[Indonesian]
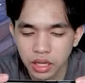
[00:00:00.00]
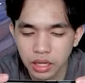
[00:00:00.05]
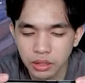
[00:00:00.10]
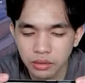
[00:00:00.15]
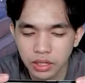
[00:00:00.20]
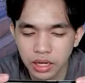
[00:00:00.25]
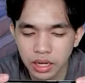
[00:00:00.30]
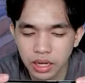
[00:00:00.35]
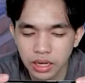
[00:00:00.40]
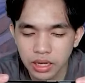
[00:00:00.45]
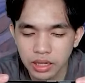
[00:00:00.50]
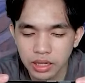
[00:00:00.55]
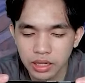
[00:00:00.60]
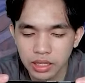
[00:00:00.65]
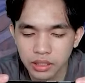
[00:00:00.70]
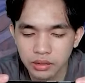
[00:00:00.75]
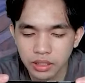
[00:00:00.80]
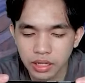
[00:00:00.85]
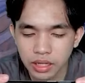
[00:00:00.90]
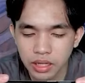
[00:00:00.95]
Oke ya udah kalah
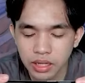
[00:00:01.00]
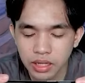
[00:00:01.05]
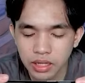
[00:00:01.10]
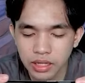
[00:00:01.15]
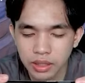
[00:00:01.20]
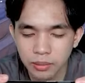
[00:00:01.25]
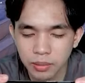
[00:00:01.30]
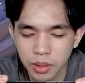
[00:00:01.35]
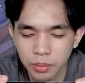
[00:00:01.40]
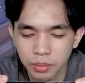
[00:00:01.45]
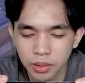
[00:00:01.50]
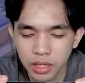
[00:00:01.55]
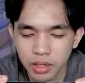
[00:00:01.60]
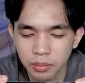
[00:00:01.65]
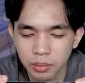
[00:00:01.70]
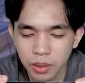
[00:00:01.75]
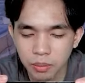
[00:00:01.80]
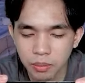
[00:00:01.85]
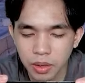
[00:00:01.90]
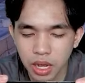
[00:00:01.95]
ya, udah kalah, ndak apa-apa,
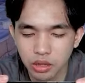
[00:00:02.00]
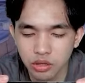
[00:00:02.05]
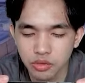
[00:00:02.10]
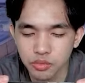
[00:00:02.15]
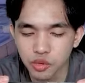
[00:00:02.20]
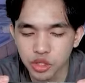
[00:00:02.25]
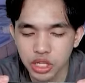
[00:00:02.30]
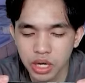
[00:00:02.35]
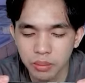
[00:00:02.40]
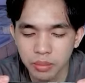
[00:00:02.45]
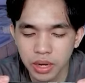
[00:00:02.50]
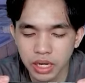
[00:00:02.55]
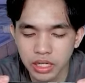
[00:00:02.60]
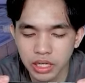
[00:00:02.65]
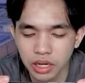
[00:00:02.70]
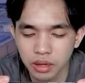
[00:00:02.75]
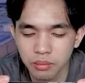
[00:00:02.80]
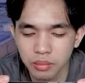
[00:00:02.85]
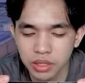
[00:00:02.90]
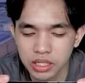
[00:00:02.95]
ndak apa-apa. Aku punya
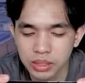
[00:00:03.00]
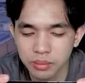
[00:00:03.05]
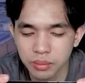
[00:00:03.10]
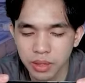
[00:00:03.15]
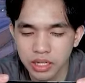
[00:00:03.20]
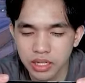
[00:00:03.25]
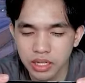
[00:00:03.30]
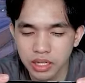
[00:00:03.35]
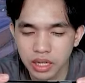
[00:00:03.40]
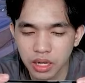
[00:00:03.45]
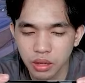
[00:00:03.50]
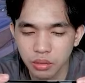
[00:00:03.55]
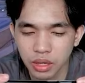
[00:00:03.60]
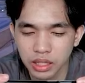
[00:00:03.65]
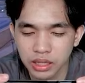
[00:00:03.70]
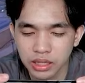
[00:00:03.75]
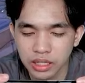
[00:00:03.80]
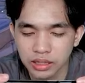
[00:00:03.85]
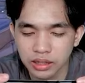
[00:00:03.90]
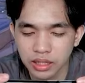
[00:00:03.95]
banyak, masih banyak
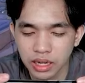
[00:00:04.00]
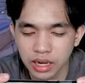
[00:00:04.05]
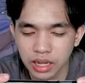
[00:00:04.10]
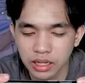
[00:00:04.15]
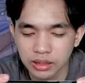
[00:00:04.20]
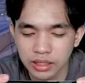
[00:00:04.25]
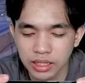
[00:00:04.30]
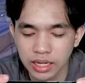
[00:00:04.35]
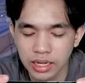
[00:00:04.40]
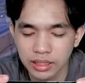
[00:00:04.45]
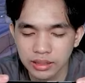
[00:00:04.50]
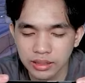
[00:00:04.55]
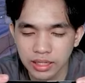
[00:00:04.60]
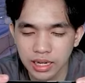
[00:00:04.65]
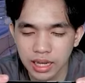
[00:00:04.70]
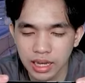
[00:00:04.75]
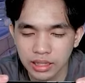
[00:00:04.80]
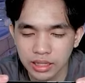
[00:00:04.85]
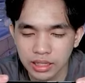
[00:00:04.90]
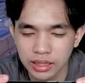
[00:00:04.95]
kekuatan. Tenang, tenang,
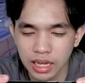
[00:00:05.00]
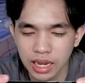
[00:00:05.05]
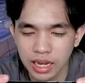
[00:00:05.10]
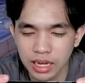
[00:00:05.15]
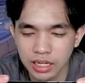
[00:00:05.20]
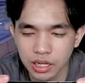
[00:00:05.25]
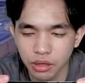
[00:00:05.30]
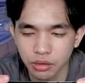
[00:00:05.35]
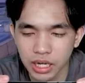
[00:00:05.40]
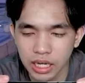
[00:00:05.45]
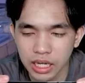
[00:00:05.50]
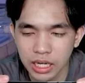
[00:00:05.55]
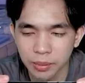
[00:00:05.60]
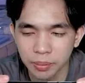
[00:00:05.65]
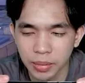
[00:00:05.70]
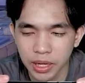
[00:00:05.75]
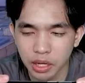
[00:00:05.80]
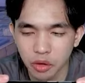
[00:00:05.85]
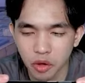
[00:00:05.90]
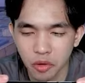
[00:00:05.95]
tenang. Kita akan keluarin
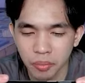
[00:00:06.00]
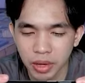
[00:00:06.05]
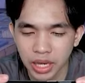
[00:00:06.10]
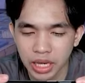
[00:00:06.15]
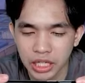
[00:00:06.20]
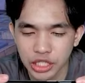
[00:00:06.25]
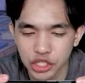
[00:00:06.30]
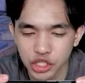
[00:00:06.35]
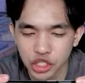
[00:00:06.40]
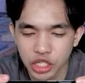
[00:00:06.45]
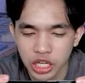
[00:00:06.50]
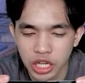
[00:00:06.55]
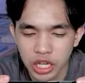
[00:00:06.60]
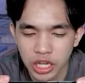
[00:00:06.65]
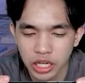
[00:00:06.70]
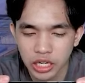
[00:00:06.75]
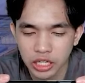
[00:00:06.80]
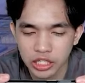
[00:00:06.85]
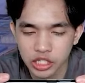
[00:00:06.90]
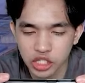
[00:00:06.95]
yang paling OP guys.
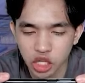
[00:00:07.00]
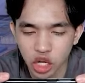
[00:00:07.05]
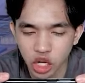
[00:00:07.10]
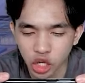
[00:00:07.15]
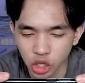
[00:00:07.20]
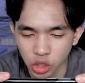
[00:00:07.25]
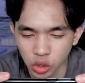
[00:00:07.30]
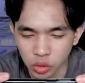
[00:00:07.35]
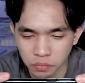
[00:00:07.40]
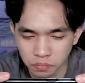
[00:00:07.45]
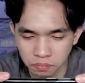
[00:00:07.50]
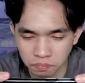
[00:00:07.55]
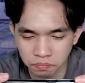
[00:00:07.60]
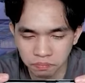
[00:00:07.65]
Let's go.